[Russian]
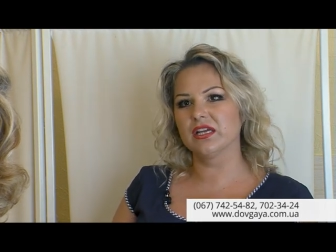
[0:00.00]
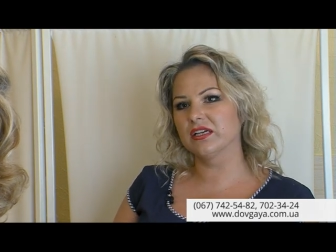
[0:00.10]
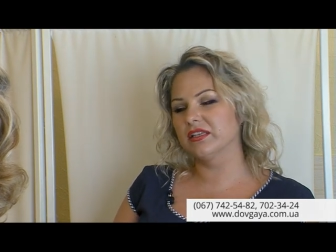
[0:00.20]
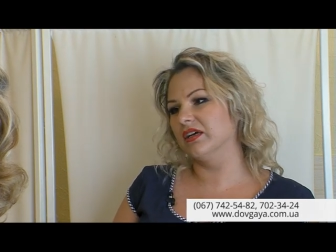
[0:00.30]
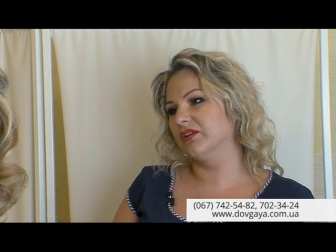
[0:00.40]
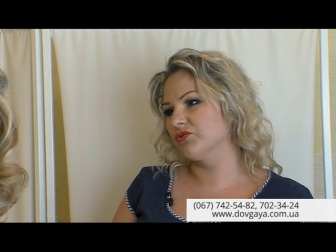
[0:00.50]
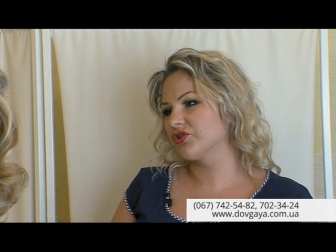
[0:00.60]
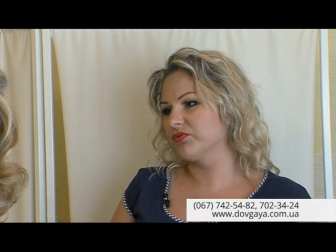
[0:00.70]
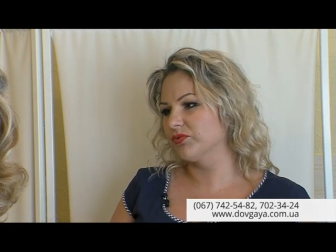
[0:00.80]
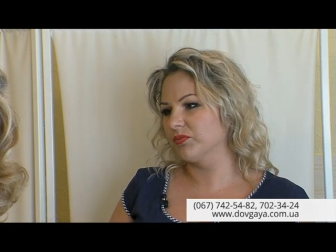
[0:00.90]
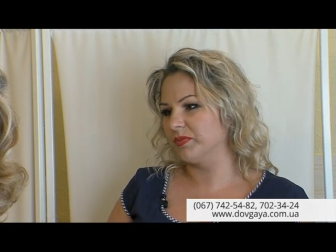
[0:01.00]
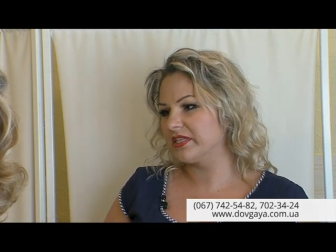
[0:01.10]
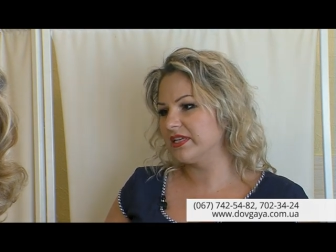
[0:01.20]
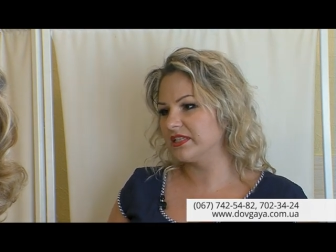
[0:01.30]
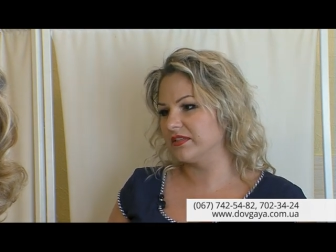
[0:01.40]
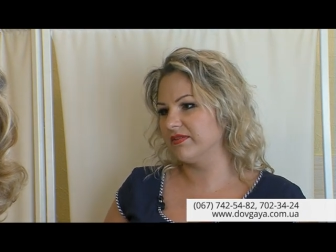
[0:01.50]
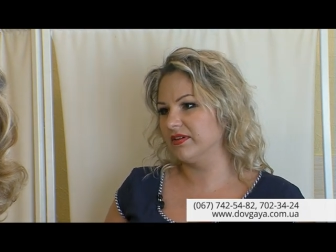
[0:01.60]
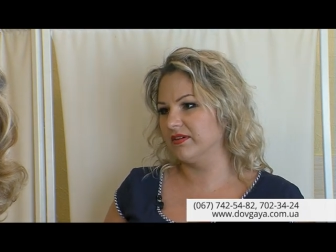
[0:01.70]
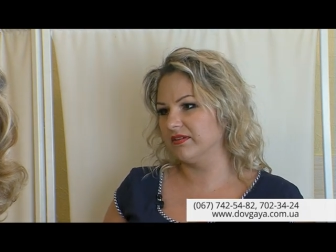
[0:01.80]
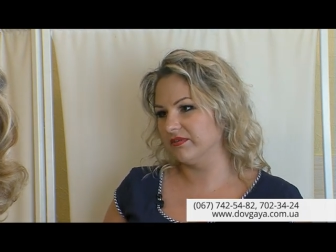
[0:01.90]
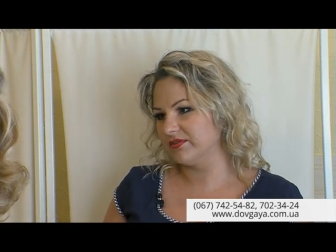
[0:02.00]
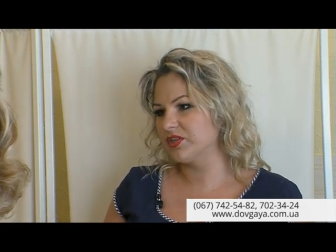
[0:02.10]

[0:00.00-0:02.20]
и когда тоже вот последствия,